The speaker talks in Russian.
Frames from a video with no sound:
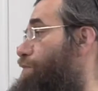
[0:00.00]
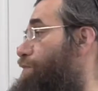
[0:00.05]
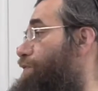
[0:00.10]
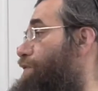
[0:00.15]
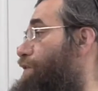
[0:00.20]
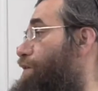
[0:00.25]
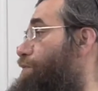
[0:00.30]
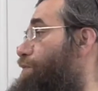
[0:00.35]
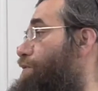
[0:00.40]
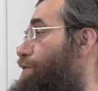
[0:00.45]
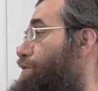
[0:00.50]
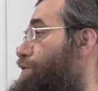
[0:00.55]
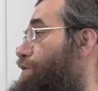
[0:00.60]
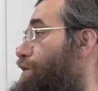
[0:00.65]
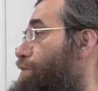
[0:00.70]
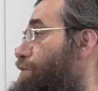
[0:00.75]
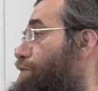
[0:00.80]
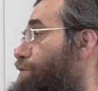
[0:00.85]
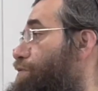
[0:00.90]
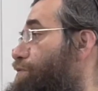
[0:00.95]
Мафатем это
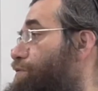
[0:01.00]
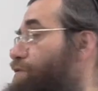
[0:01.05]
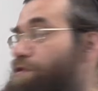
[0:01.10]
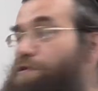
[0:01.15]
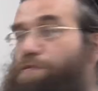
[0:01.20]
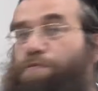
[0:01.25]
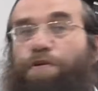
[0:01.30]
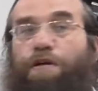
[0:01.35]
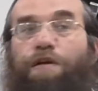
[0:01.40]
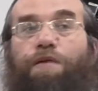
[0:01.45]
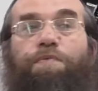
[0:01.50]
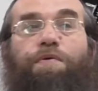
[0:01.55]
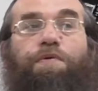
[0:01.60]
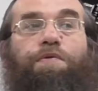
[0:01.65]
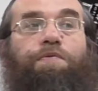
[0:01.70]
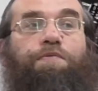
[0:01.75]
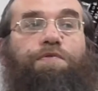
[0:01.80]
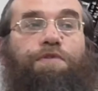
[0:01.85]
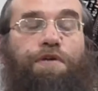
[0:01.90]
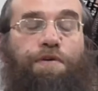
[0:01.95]
шемен, тоже разбирали,
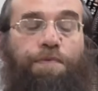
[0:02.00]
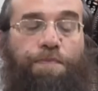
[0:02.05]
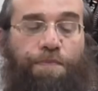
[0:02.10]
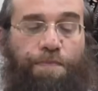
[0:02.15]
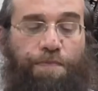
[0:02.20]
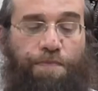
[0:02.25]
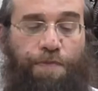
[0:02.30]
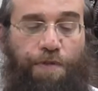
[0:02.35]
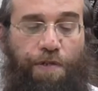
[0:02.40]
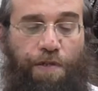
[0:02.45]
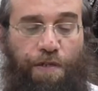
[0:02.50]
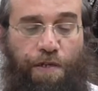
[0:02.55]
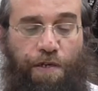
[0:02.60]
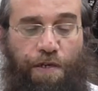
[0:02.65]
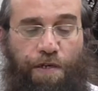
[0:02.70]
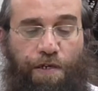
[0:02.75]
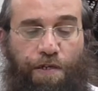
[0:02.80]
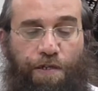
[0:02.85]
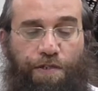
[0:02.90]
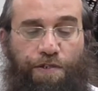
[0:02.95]
по-моему, да?
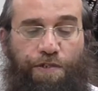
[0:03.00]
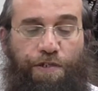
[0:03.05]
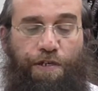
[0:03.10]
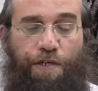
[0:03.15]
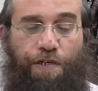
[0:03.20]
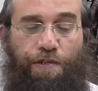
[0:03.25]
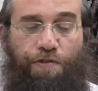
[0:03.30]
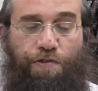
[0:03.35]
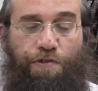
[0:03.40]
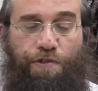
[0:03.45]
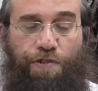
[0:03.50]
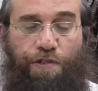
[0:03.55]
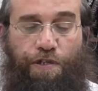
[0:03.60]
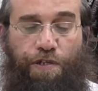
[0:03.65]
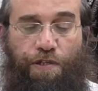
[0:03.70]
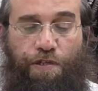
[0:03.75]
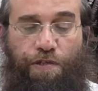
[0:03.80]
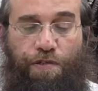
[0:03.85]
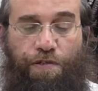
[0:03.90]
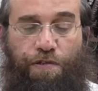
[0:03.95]
Человек, который
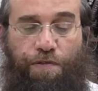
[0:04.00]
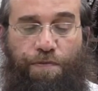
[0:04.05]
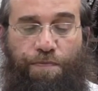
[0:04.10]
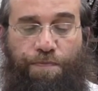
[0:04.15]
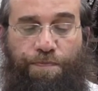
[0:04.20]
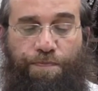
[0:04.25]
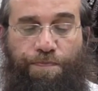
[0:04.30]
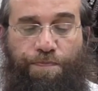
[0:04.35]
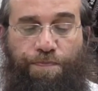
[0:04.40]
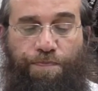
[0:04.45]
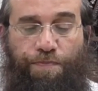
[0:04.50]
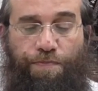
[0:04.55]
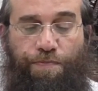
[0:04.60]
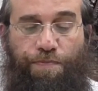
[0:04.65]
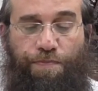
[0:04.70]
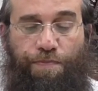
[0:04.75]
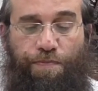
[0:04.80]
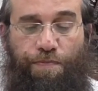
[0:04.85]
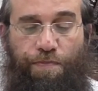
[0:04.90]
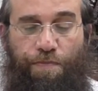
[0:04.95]
сделал
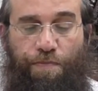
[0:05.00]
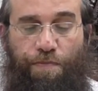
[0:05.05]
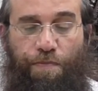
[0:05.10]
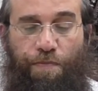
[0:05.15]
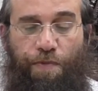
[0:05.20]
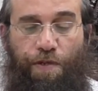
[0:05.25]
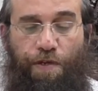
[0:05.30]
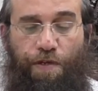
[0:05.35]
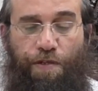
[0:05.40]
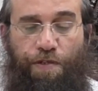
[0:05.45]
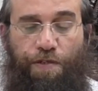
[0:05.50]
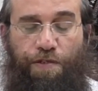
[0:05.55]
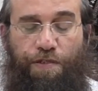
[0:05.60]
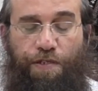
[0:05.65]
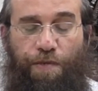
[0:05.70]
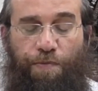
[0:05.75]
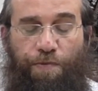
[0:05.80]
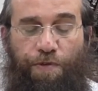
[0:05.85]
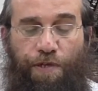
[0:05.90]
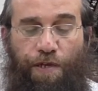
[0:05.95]
вот этот
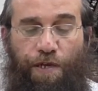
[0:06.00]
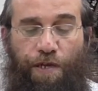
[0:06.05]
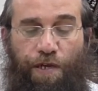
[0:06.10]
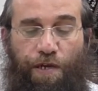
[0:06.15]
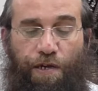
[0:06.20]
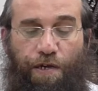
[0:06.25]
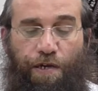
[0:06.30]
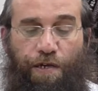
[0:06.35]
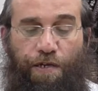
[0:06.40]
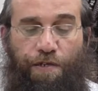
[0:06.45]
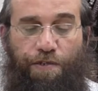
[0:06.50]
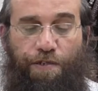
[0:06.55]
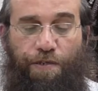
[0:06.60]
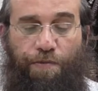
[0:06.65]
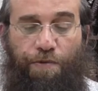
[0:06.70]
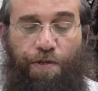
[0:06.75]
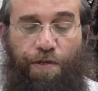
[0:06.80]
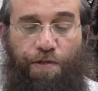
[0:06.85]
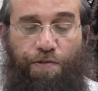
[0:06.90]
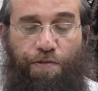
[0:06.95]
самый елей, или как
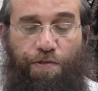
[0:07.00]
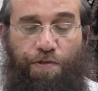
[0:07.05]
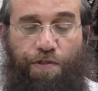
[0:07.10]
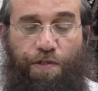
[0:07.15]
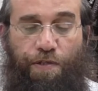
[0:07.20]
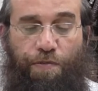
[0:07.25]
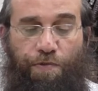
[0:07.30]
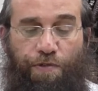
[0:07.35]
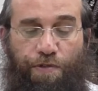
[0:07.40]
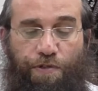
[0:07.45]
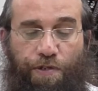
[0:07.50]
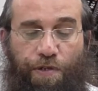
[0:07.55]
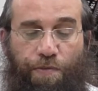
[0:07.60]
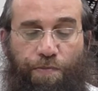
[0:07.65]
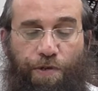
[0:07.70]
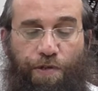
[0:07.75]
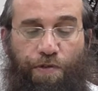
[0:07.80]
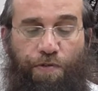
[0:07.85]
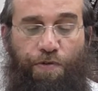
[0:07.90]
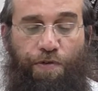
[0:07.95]
шемен, который сделал мой
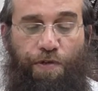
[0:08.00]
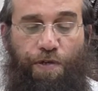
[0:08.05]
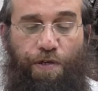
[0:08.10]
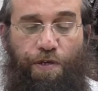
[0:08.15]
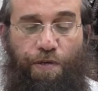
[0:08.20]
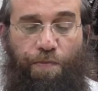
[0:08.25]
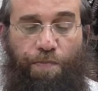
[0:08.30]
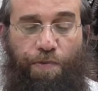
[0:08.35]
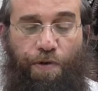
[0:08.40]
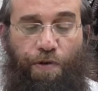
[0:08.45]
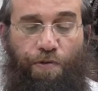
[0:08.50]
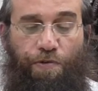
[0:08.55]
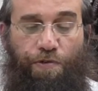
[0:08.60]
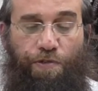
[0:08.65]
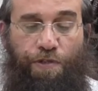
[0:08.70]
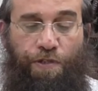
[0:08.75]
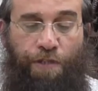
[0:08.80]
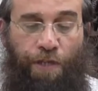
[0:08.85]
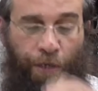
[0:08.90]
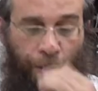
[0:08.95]
шарабейну,
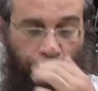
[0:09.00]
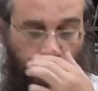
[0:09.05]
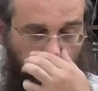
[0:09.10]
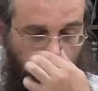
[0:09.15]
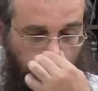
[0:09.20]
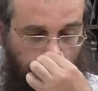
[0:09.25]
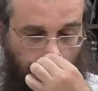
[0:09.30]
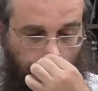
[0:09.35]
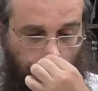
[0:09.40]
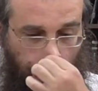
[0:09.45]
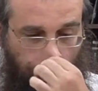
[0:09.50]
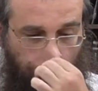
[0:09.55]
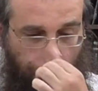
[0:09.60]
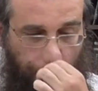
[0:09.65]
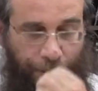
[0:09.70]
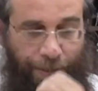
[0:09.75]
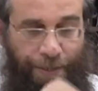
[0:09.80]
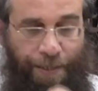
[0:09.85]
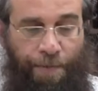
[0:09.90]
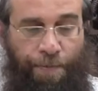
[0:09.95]
похожий, такой, такой же
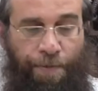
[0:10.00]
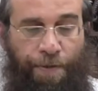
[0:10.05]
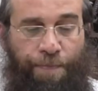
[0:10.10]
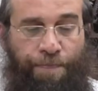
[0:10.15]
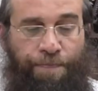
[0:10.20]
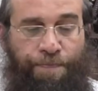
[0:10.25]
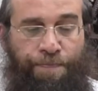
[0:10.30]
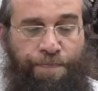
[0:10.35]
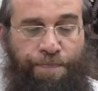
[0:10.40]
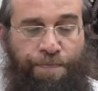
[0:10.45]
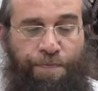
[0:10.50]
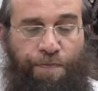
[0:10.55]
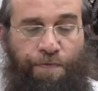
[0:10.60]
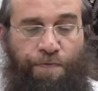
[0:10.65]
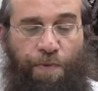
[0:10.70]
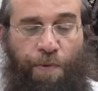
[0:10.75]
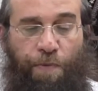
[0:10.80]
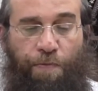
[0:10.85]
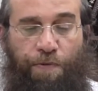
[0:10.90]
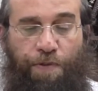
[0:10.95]
это самый.
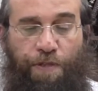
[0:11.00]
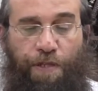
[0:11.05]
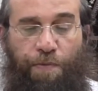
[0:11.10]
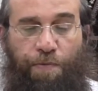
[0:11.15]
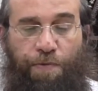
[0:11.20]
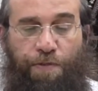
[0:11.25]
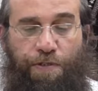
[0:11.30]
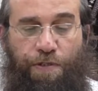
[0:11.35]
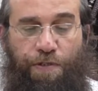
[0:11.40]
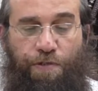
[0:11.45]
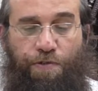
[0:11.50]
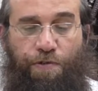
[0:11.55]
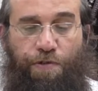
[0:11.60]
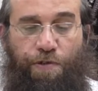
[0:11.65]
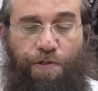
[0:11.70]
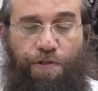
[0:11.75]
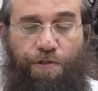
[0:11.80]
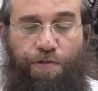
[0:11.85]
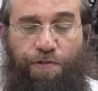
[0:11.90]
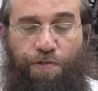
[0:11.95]
Мамфатемес и
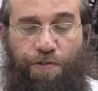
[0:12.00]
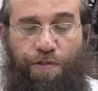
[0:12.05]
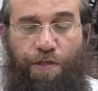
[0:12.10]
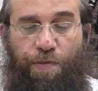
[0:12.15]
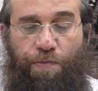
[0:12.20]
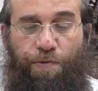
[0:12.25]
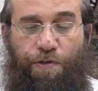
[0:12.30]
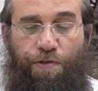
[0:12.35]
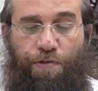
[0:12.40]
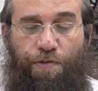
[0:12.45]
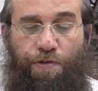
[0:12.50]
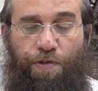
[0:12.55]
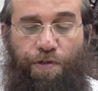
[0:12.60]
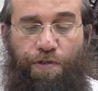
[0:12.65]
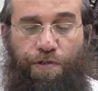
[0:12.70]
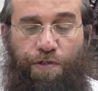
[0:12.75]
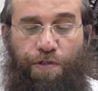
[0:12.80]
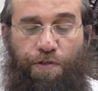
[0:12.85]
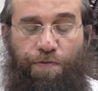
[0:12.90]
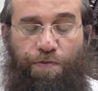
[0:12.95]
Ктоирос, то же самое.
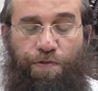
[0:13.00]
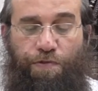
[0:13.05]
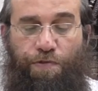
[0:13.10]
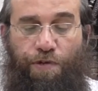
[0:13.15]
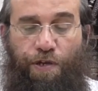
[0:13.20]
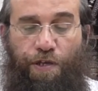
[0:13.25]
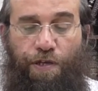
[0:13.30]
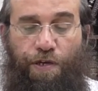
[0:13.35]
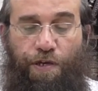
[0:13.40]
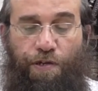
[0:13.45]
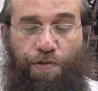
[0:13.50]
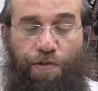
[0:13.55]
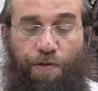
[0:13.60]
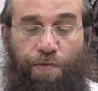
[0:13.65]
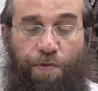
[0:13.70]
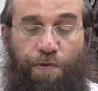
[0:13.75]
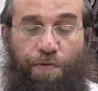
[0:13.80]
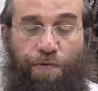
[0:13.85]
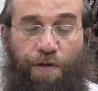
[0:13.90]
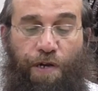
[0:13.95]
Ктоирос – это воскурение, которое
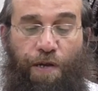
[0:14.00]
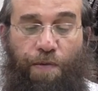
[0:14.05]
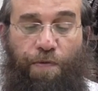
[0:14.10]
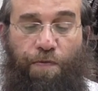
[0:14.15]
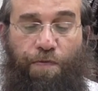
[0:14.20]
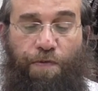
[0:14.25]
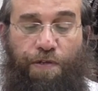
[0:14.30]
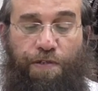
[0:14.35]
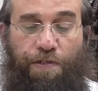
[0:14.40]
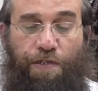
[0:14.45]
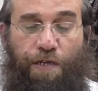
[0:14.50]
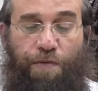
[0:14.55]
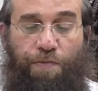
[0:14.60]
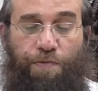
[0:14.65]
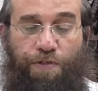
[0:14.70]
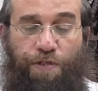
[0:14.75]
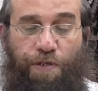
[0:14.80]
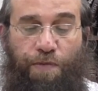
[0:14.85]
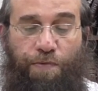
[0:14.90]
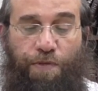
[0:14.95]
было в храме. Васах
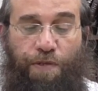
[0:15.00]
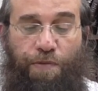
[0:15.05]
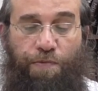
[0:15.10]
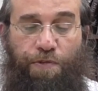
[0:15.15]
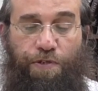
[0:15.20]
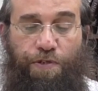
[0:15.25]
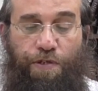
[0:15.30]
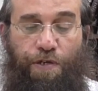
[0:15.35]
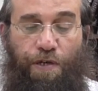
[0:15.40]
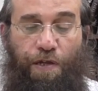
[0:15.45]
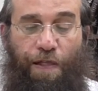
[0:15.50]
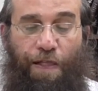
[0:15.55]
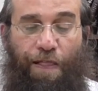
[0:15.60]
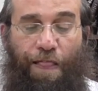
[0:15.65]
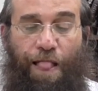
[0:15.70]
Мишема Намишха.